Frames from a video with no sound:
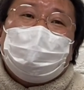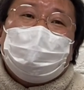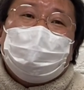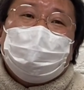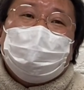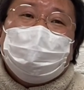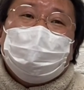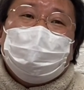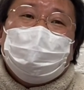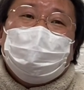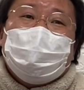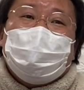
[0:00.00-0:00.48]

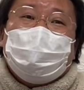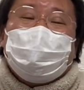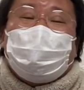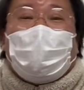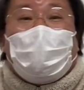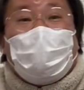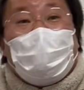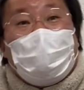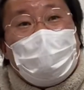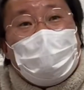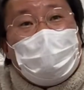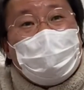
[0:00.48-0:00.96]
큰
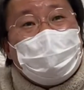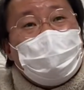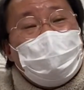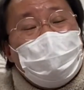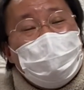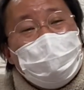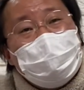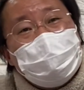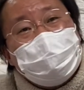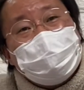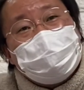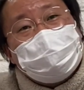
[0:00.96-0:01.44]
나라가
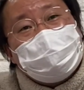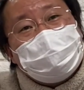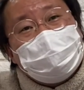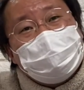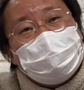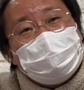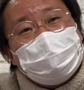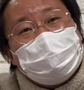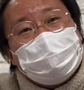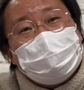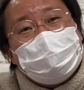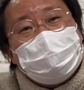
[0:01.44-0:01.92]
도움을
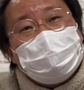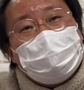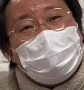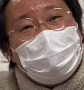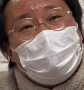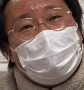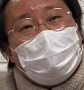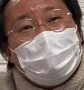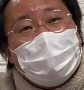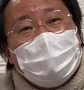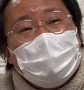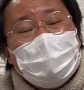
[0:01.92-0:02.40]

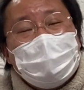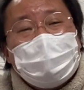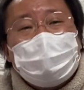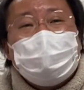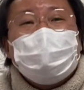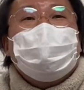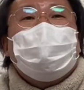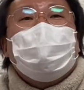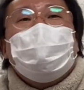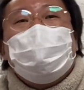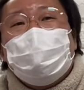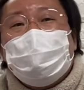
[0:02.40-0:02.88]
주든지
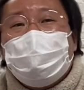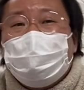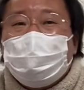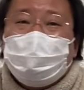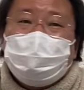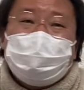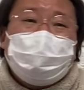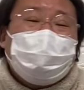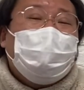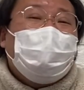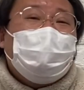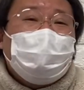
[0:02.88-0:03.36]
큰
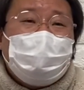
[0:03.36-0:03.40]
도움을 줘야